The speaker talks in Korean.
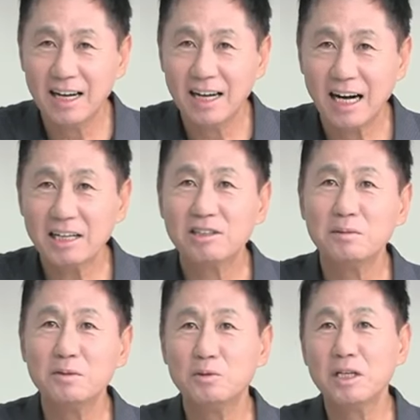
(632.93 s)
아니
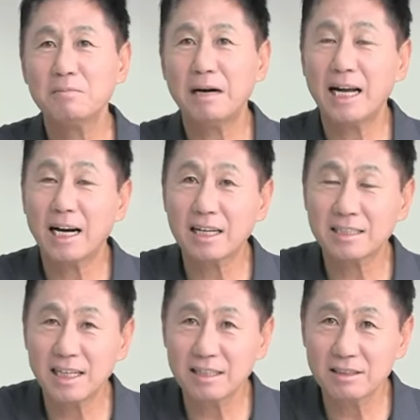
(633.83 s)
그러면 원래
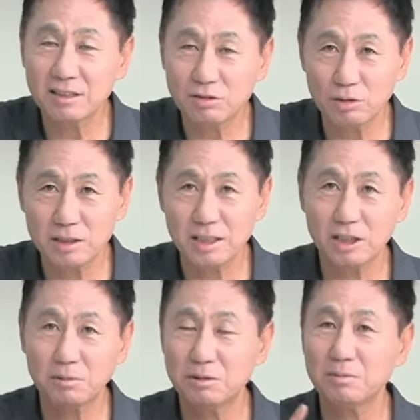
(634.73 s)
마약상들 들어올 때
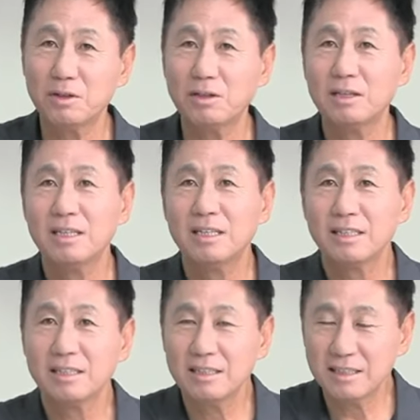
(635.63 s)
여러분 뭐
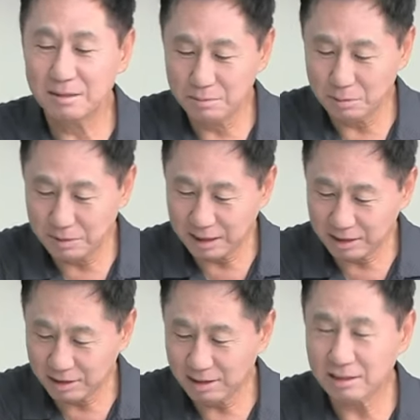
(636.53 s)
그 뭡니까
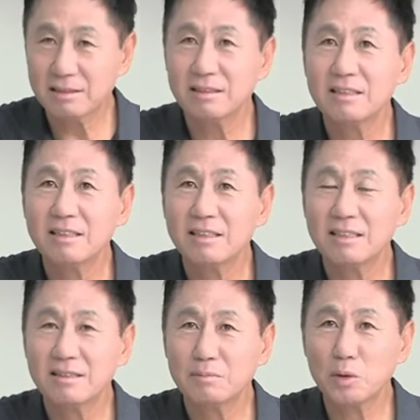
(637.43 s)
저
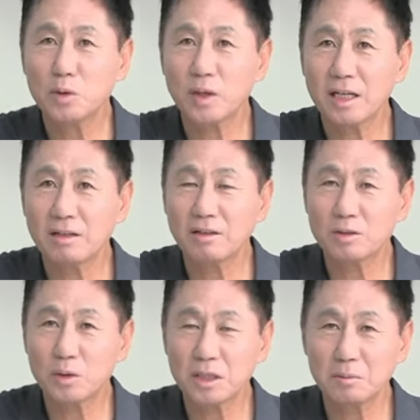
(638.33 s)
보도나 이런 걸
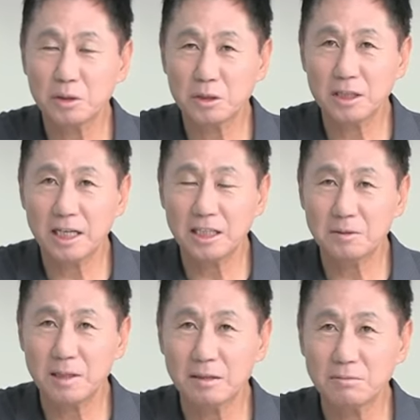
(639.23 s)
통해서 보셔서
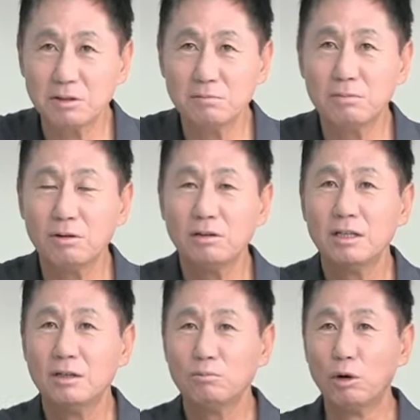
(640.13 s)
알지만 무슨 뭐
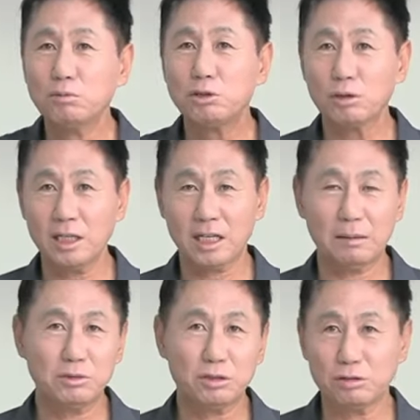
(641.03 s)
몸속에
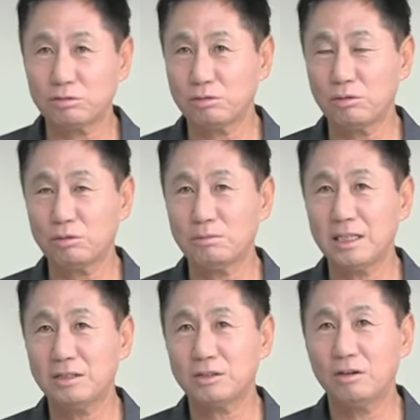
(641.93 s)
감춰서 들어오고
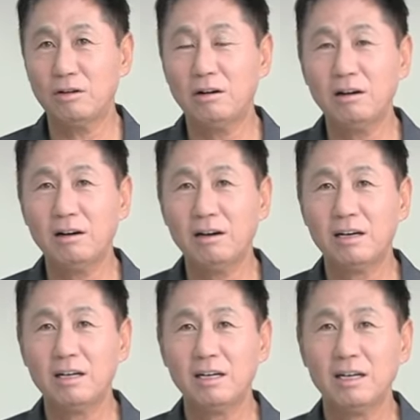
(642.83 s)
말이죠. 어?
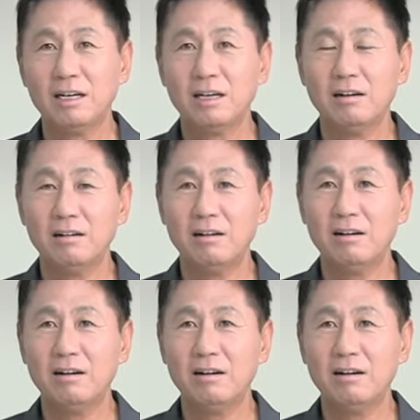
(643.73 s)
어?